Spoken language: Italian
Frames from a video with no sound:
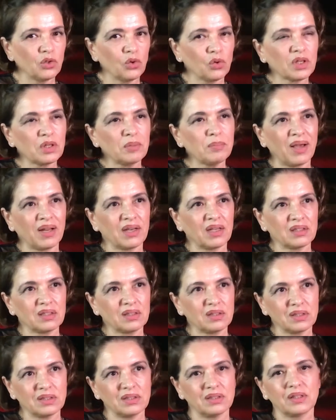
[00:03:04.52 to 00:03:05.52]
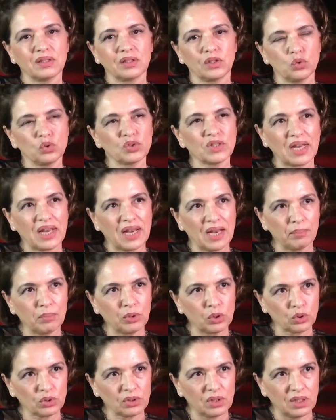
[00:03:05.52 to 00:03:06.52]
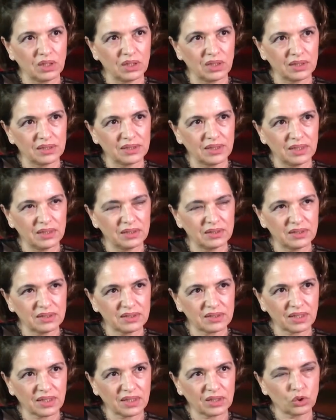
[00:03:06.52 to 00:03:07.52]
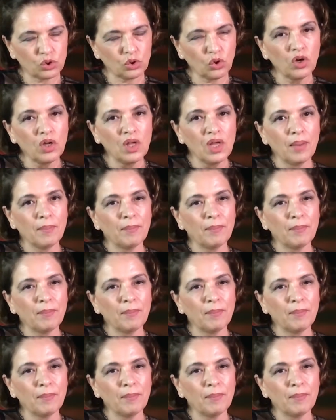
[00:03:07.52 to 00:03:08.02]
non rimane eh, chiusa nell'ambito del, del, distretto,